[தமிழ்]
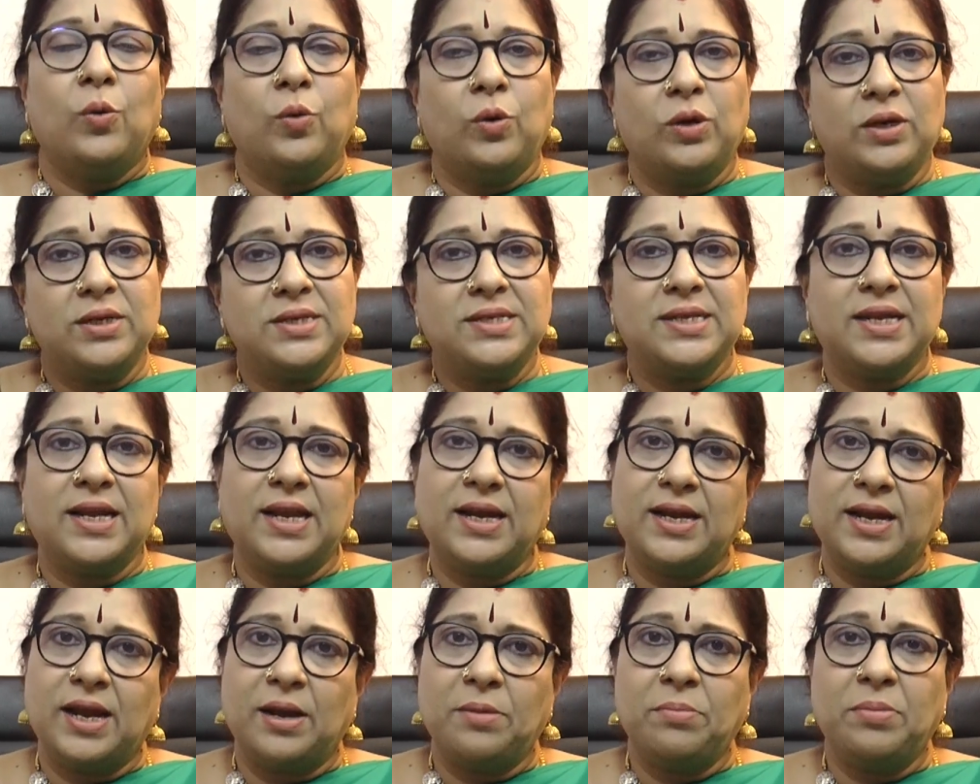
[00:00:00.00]
ஒரு சில
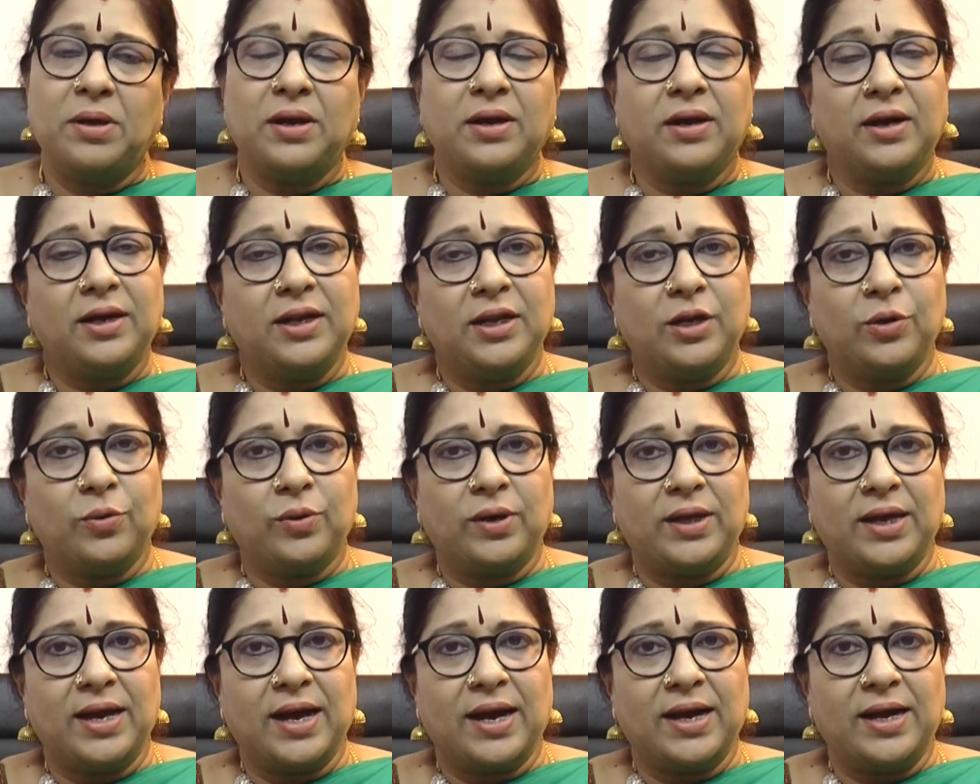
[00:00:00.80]

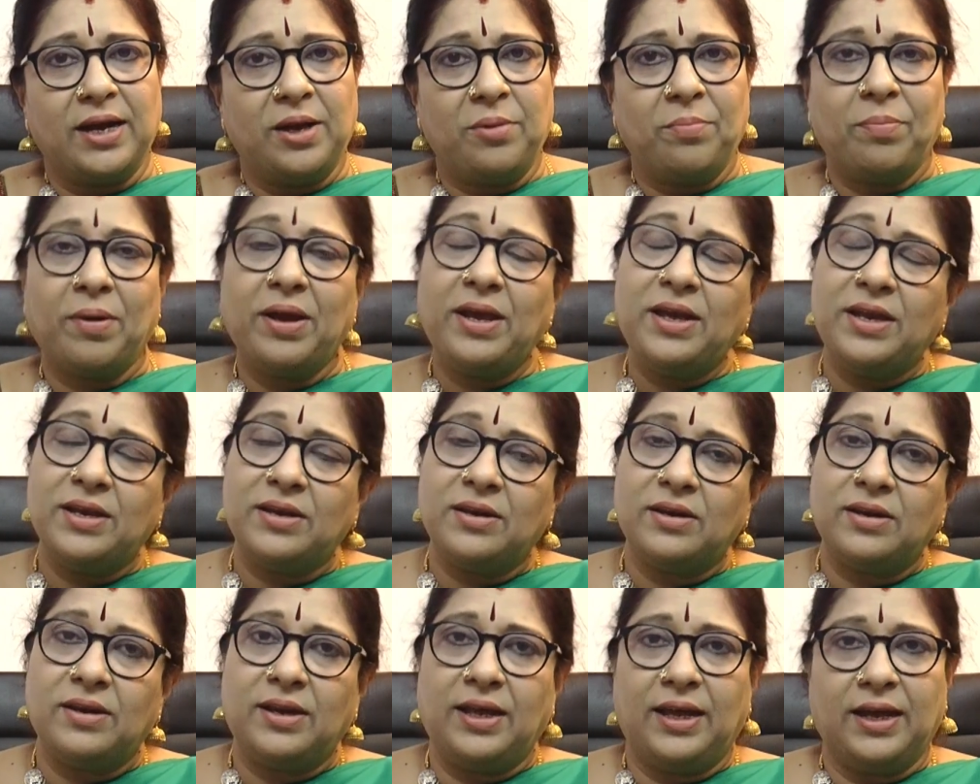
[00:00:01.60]
நண்பர்களினுடைய அழைப்பை
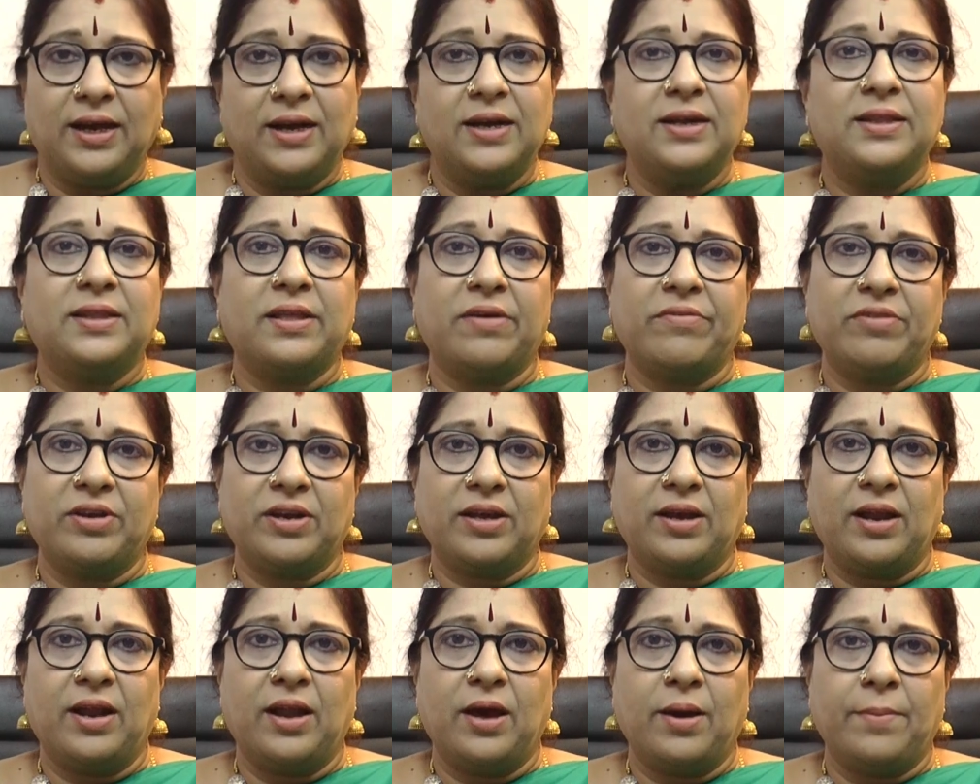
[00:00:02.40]
இன்று நீங்கள்
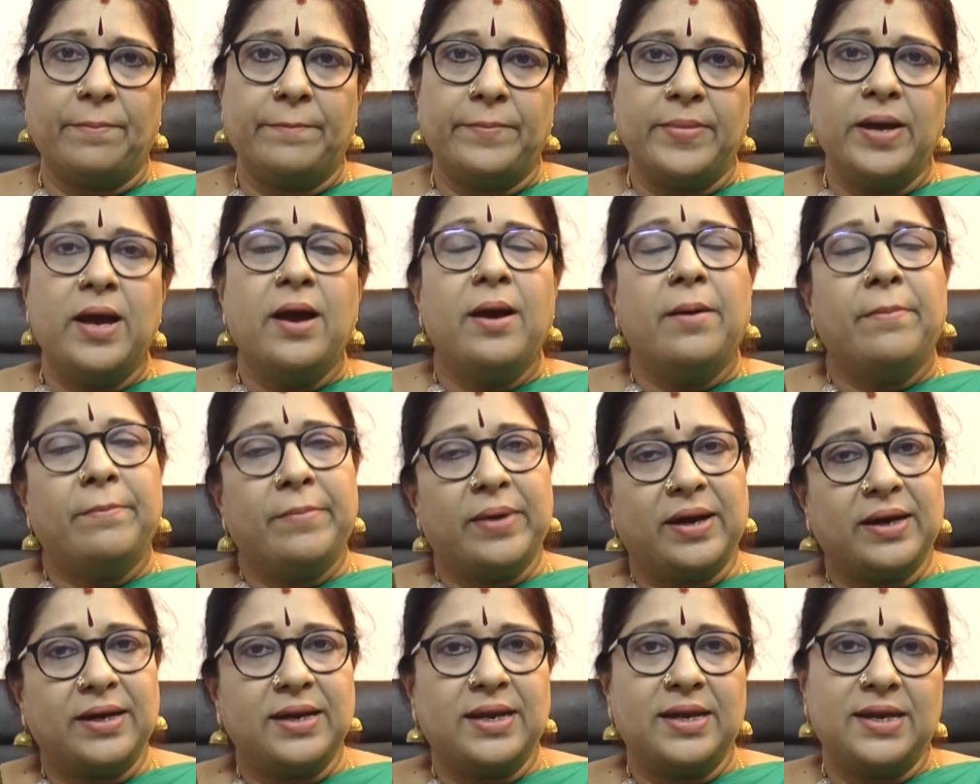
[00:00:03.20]
தவிர்க்கலாம்
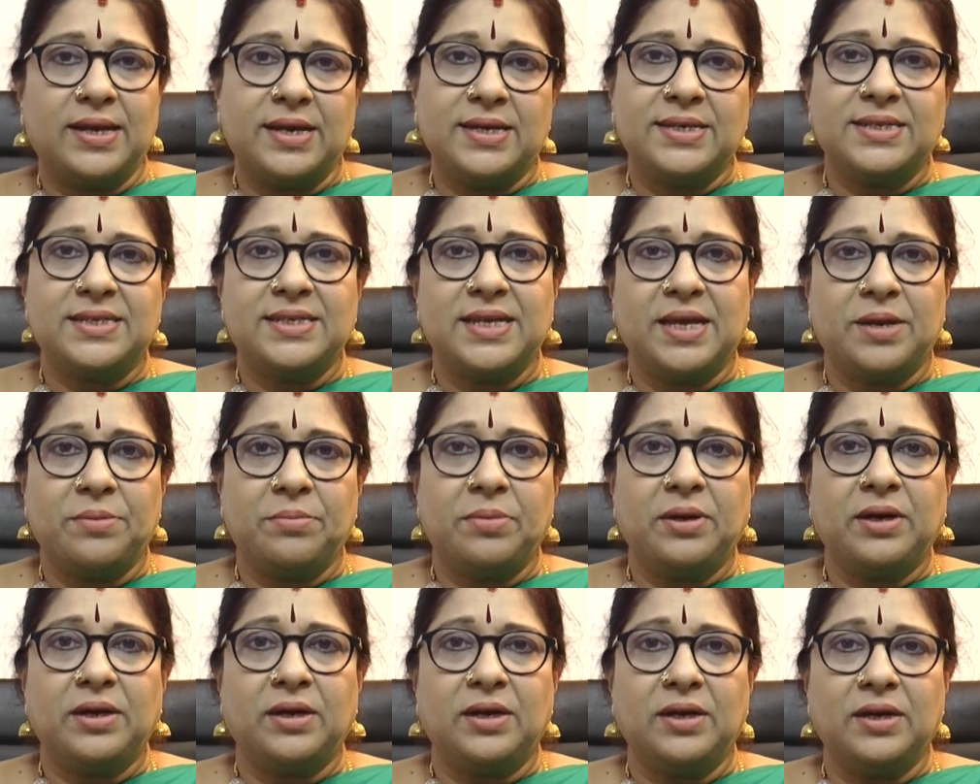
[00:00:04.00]
மகர ராசி
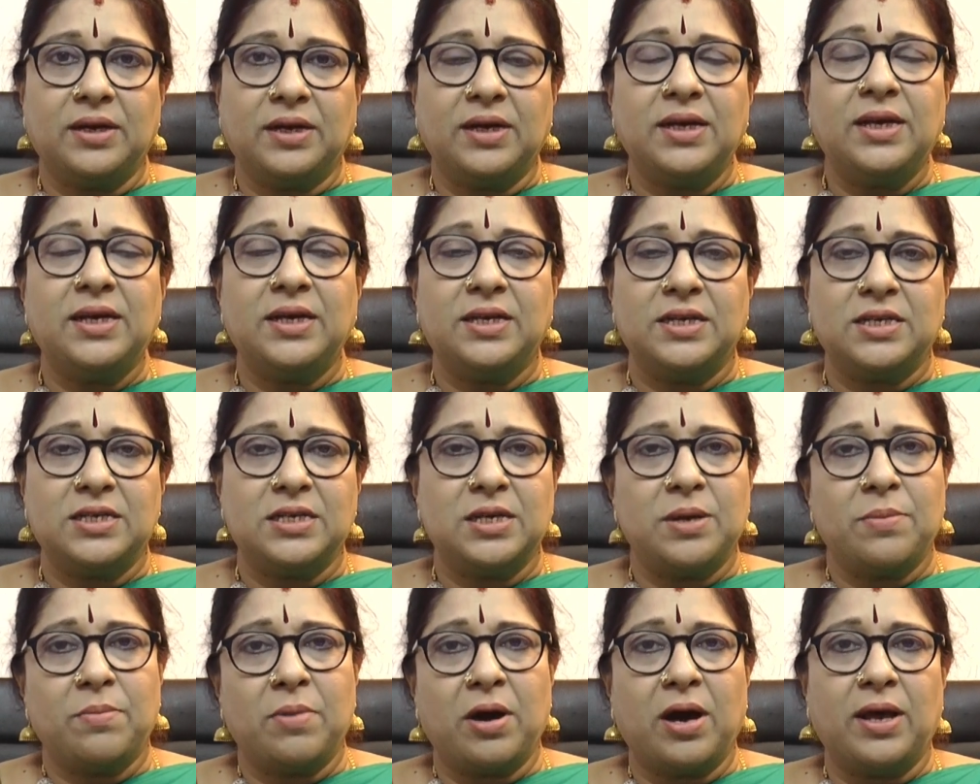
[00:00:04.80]
அன்பர்களுக்கு
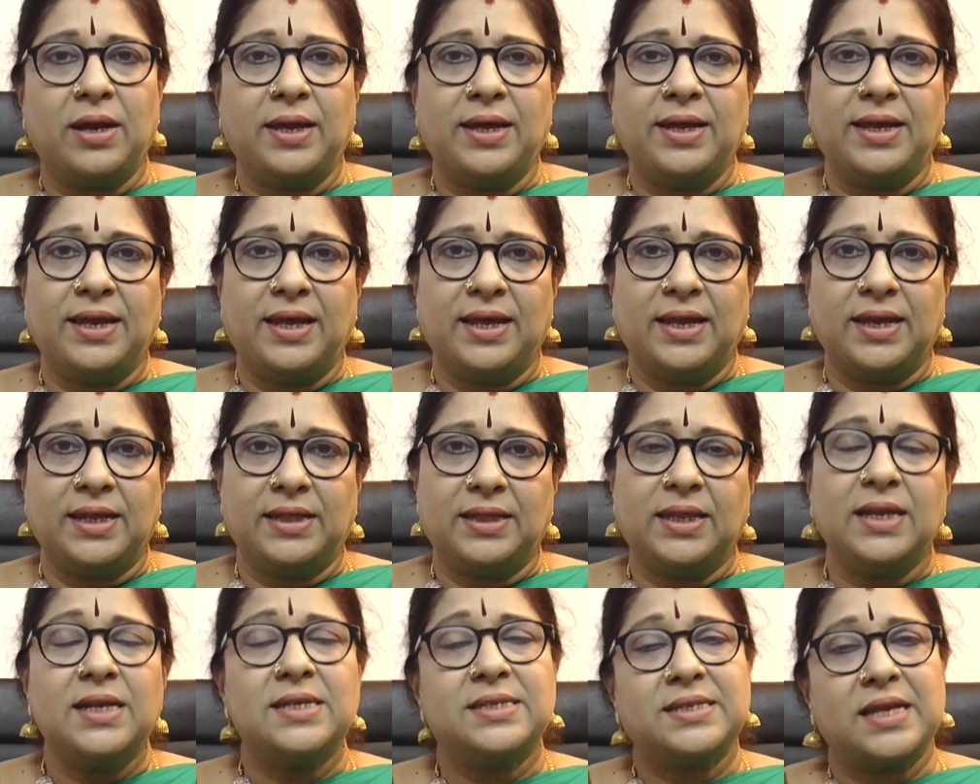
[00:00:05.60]
இன்று மாலை
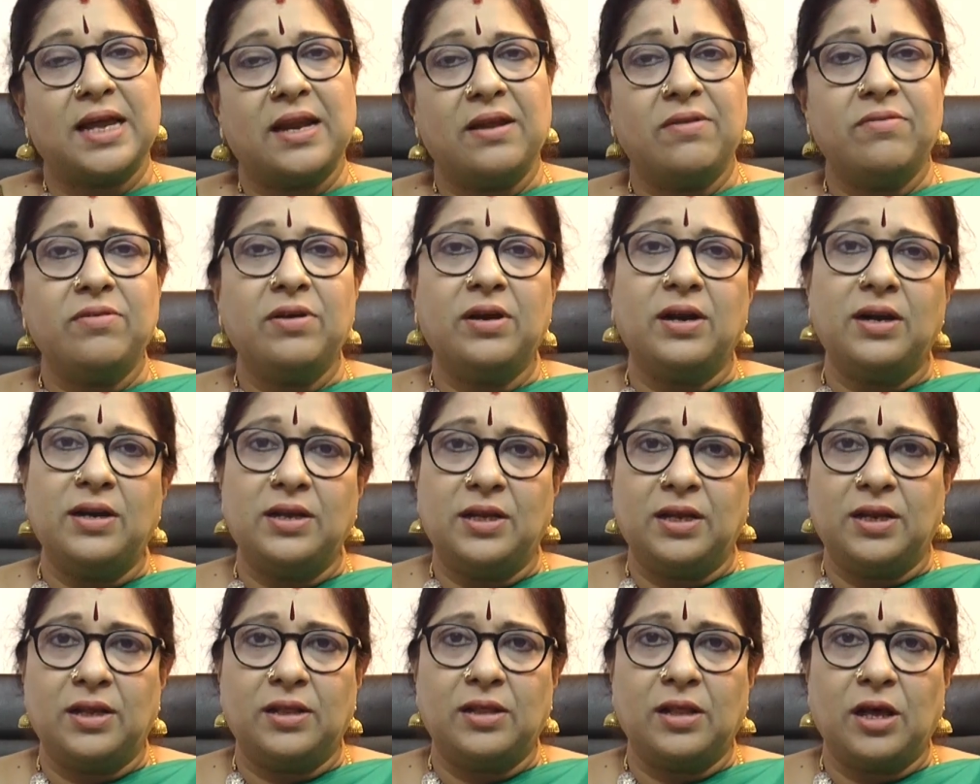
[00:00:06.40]
நேரத்தில் செலவுகள்
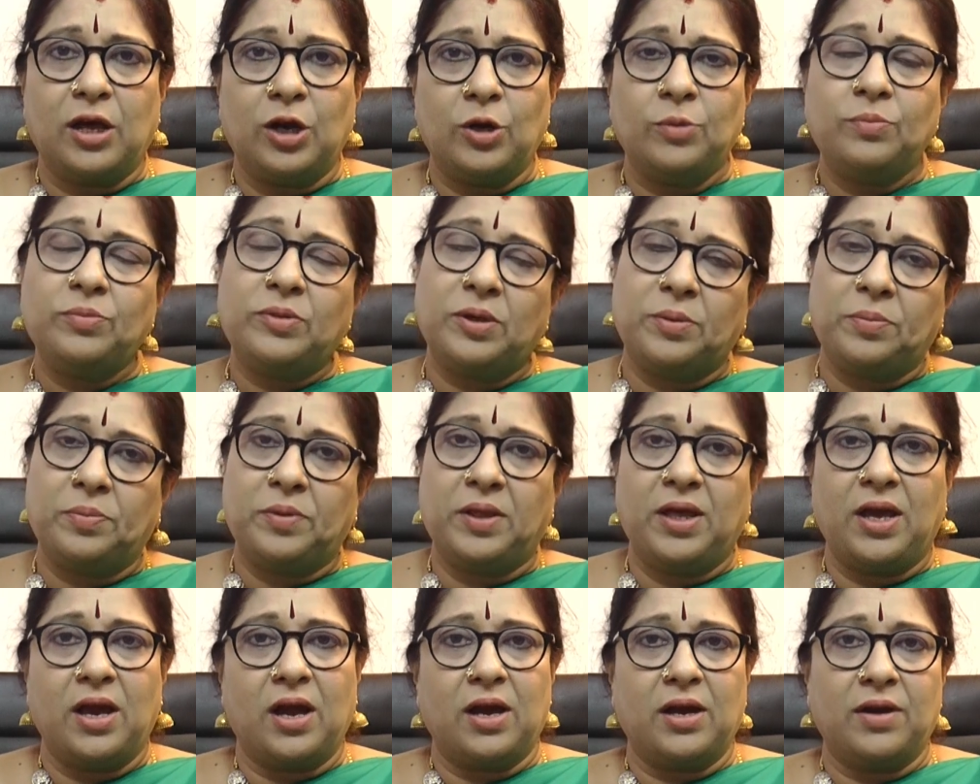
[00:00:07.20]
இருந்தாலும்
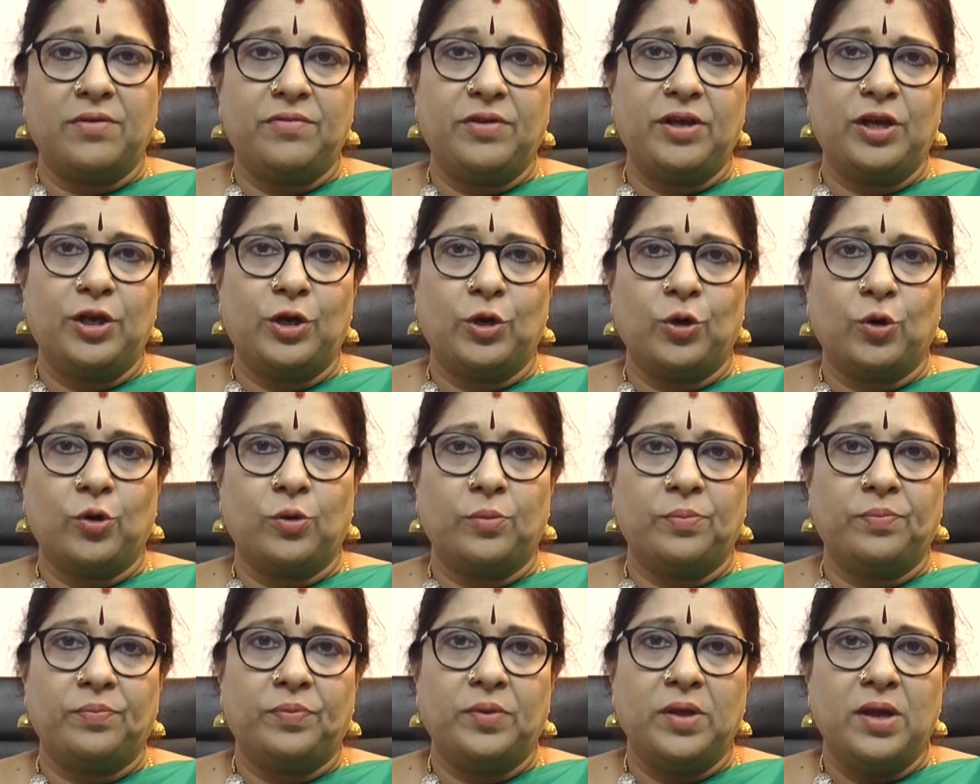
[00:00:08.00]
திருப்தியாகவே இருக்கும்